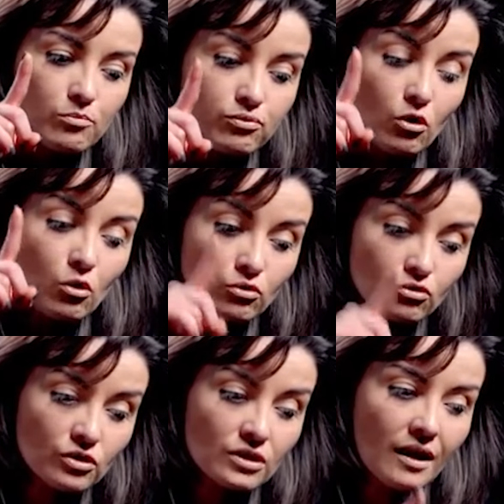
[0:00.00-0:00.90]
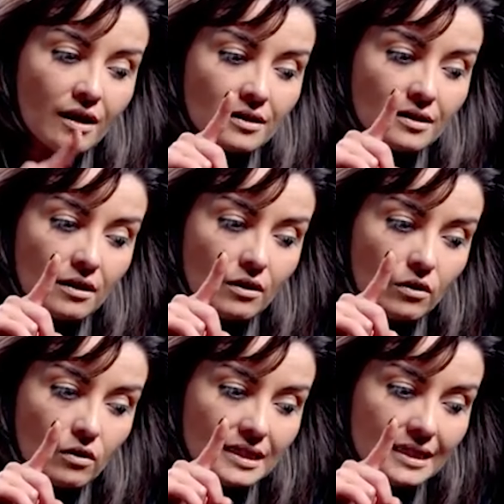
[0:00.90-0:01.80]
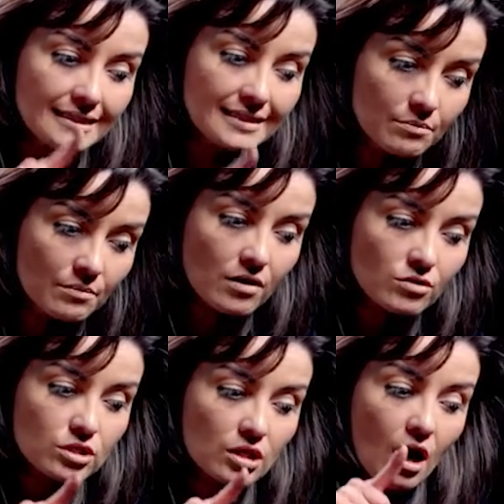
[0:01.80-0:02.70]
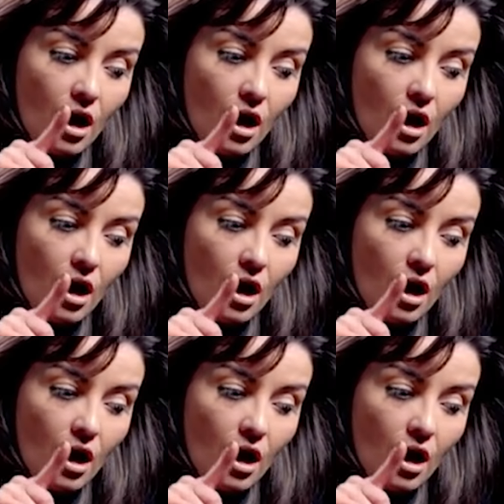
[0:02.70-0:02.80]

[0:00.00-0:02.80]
pour contrecarrer euh, les démarches